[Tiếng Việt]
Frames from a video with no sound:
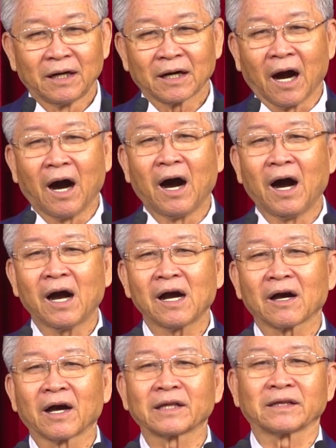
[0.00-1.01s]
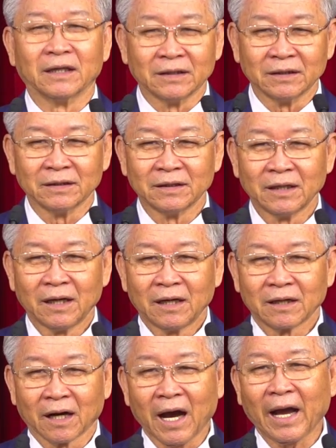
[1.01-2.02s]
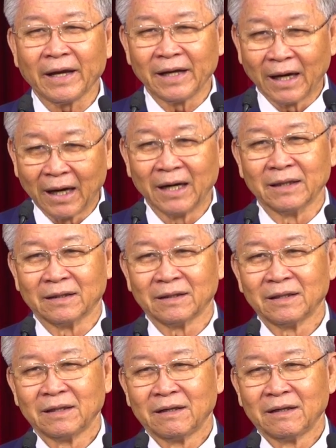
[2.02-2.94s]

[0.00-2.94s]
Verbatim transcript: có cái từ nó hay hơn